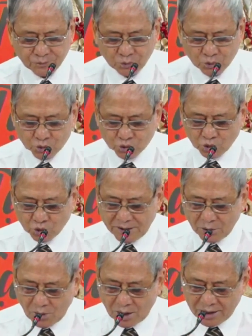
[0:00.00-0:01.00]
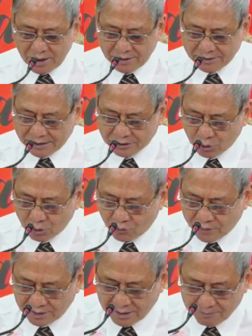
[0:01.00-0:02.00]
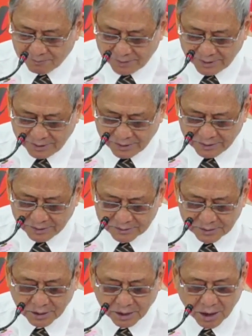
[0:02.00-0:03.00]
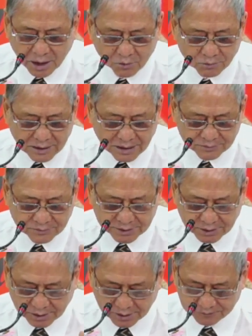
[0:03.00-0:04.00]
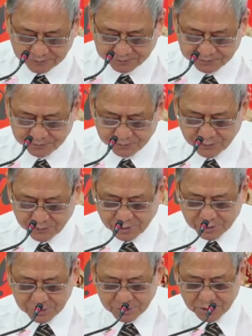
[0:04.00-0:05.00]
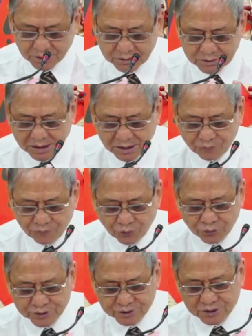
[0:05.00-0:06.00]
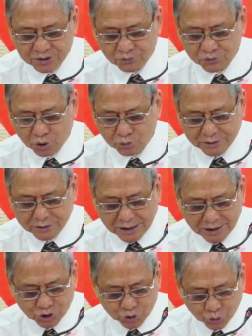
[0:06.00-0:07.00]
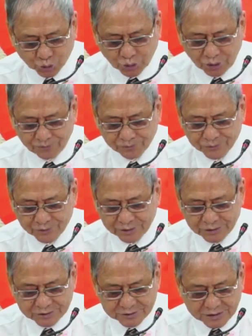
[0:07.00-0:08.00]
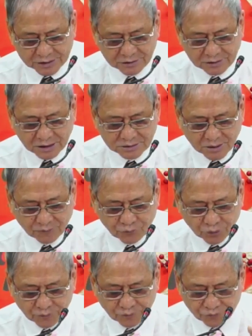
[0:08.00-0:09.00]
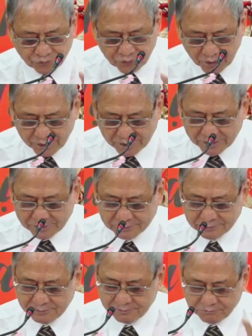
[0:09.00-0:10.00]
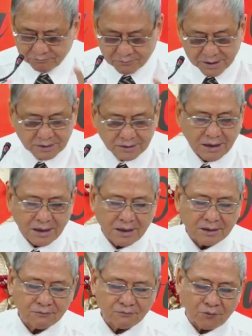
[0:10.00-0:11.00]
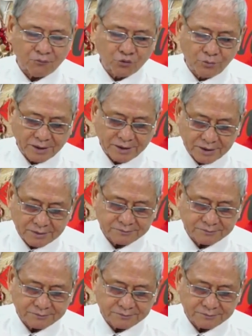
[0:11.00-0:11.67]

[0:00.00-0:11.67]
Dù bên ngoài kẻ thù vẫn lăm le nhưng không làm gì được ông. Những giây phút sống trong nhà Chúa chính là những phút phước hạnh bình an và vui mừng nhất.